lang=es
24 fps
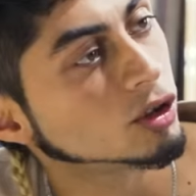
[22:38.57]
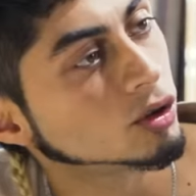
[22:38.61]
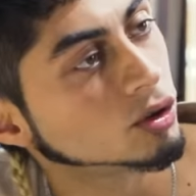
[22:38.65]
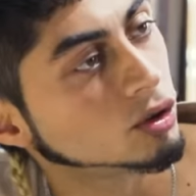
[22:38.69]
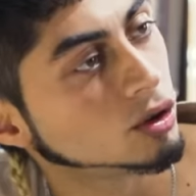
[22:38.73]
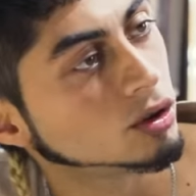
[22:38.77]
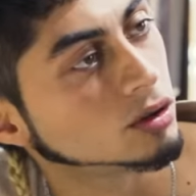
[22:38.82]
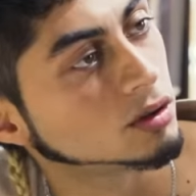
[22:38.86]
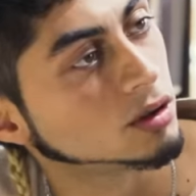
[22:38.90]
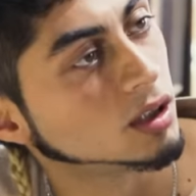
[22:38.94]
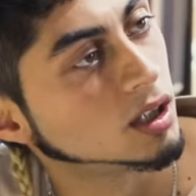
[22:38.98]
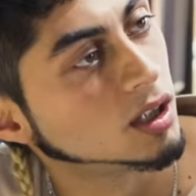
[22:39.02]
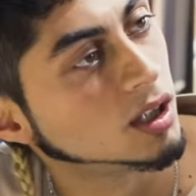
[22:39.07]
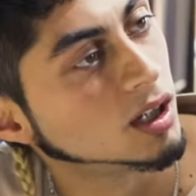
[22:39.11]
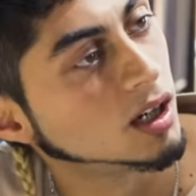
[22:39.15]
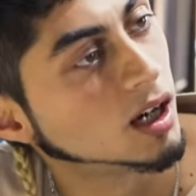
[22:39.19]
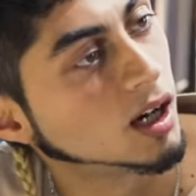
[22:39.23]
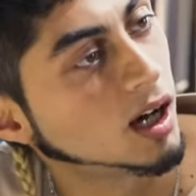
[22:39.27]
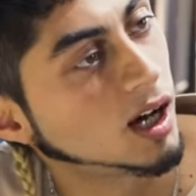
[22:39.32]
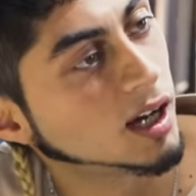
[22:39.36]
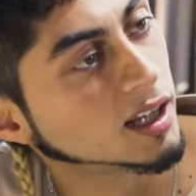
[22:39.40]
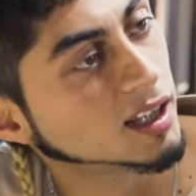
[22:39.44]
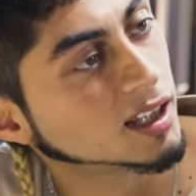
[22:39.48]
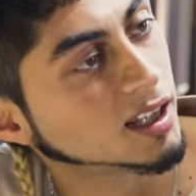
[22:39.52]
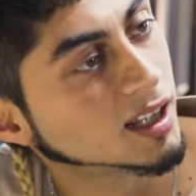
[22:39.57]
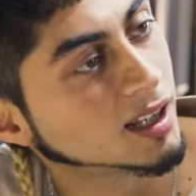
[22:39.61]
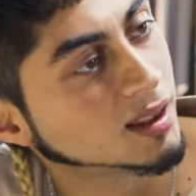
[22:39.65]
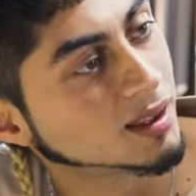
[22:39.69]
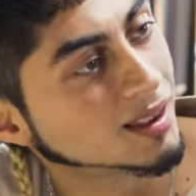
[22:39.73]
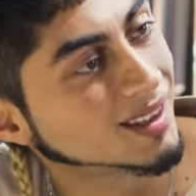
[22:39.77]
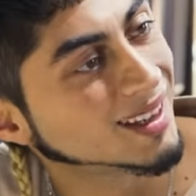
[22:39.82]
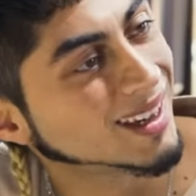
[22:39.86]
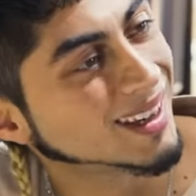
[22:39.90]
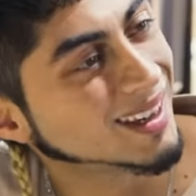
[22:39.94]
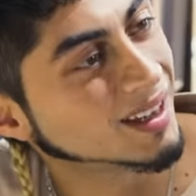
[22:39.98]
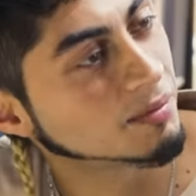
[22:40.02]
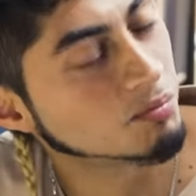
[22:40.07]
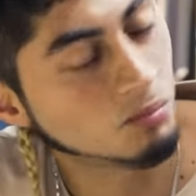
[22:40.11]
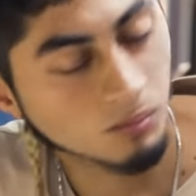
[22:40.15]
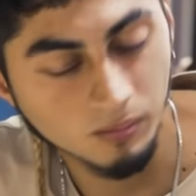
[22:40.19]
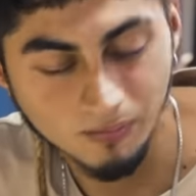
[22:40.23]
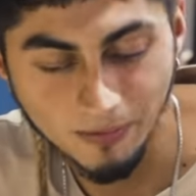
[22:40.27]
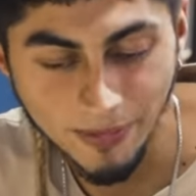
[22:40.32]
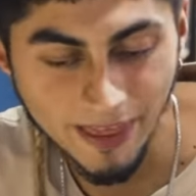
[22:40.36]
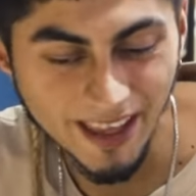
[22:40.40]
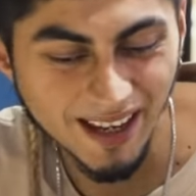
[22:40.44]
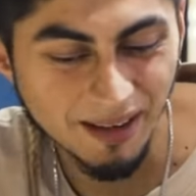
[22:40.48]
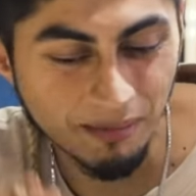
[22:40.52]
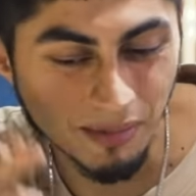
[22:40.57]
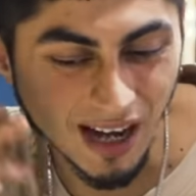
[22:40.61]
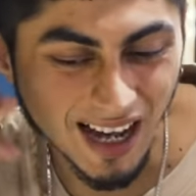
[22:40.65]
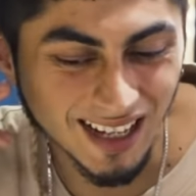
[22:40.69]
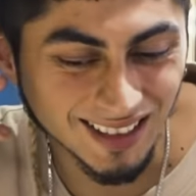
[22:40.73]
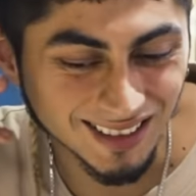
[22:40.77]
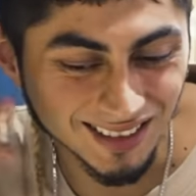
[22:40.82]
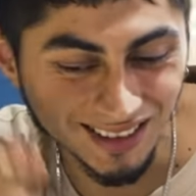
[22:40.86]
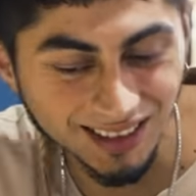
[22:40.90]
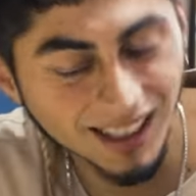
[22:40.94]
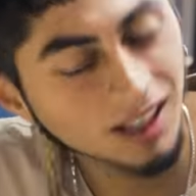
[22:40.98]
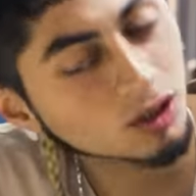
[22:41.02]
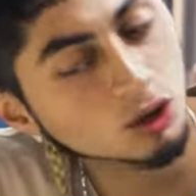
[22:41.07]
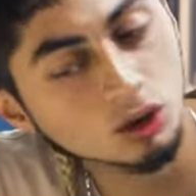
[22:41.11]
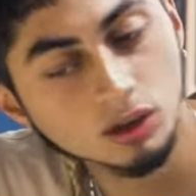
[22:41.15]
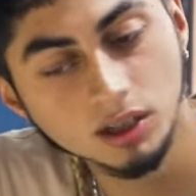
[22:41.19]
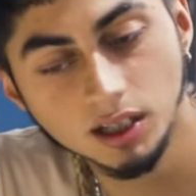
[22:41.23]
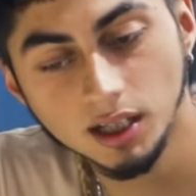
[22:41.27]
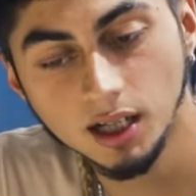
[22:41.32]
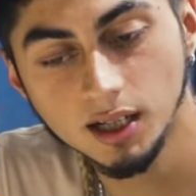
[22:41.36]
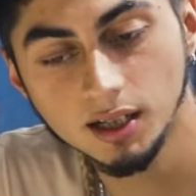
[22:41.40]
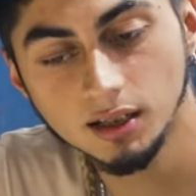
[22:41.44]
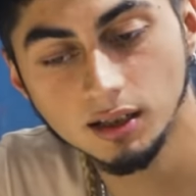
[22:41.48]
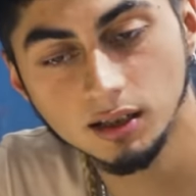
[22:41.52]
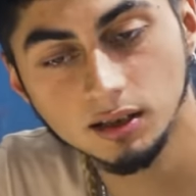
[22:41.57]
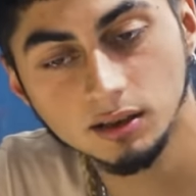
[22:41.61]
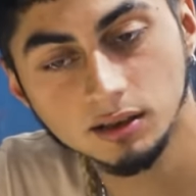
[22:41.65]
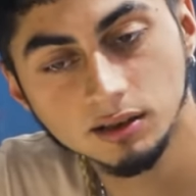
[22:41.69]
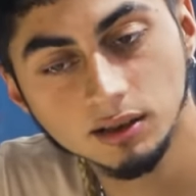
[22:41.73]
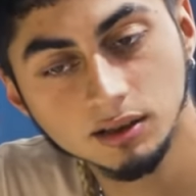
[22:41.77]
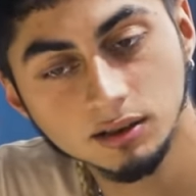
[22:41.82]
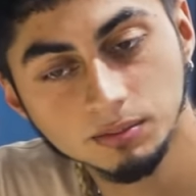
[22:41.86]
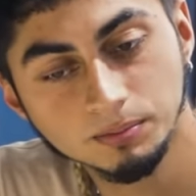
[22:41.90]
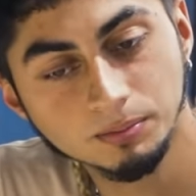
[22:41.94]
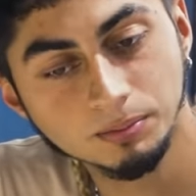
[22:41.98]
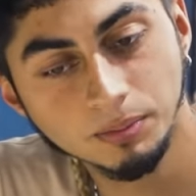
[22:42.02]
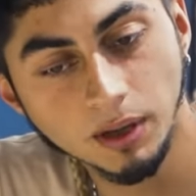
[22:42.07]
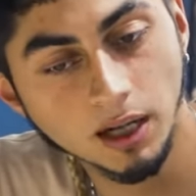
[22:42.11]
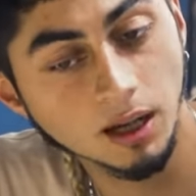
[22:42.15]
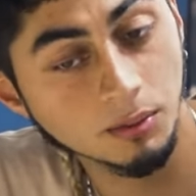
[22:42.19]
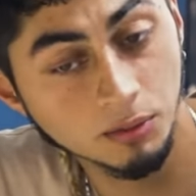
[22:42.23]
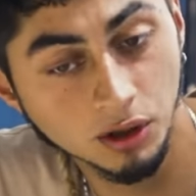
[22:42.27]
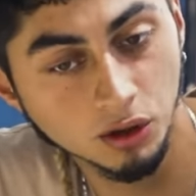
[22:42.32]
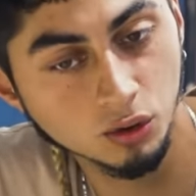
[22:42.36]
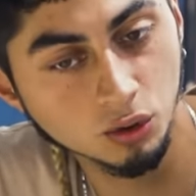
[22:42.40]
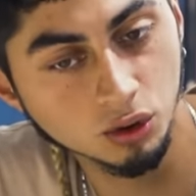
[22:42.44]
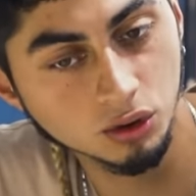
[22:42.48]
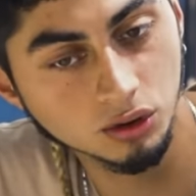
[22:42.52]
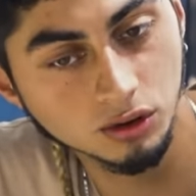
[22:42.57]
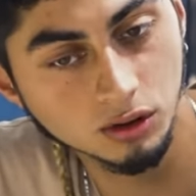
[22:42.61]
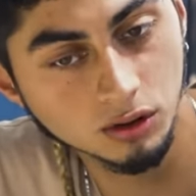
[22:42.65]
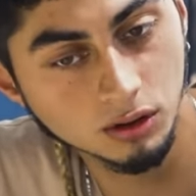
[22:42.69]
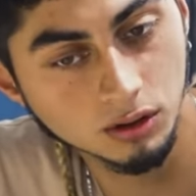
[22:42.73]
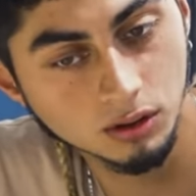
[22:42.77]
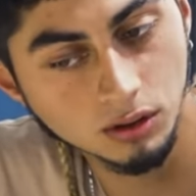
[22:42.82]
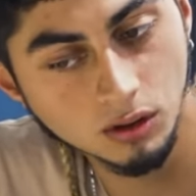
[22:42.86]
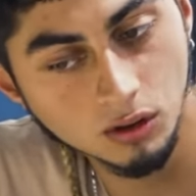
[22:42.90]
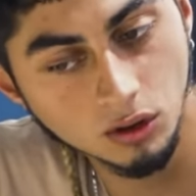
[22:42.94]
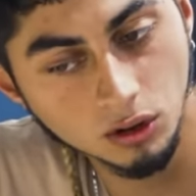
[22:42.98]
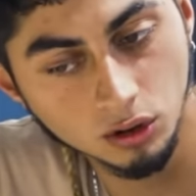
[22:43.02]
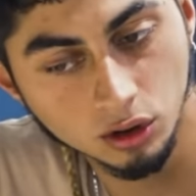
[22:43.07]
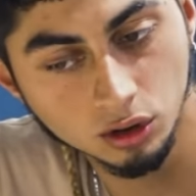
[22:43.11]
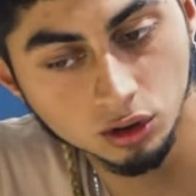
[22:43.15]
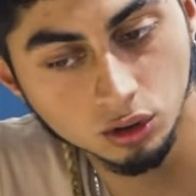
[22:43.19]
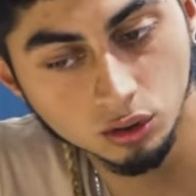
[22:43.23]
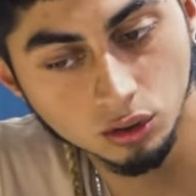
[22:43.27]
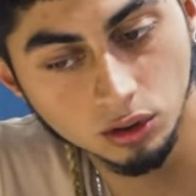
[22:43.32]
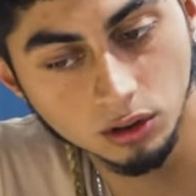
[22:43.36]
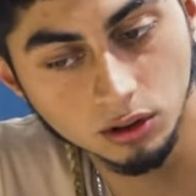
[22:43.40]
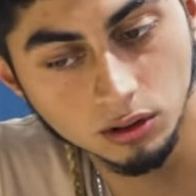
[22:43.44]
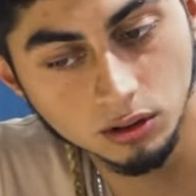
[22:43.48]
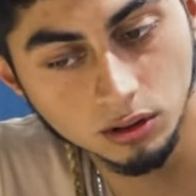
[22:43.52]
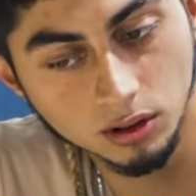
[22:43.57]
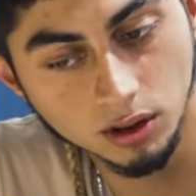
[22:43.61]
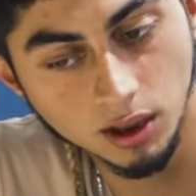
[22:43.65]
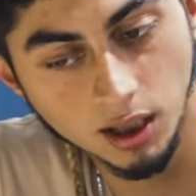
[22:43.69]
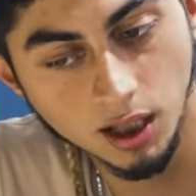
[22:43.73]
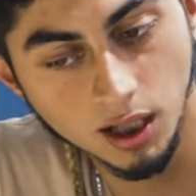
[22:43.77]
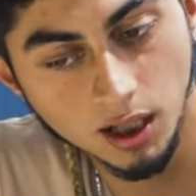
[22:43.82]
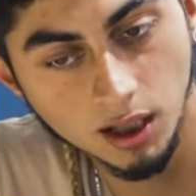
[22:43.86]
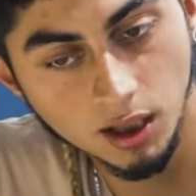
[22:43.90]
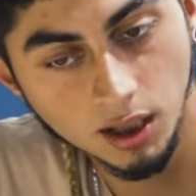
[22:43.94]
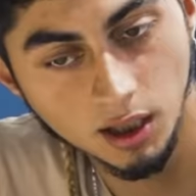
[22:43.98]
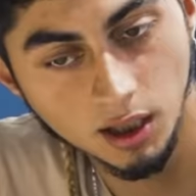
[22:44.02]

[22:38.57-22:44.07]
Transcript: veo yo. Hay gente que es demasiado real, para mi gusto, con lo suyo. O sea,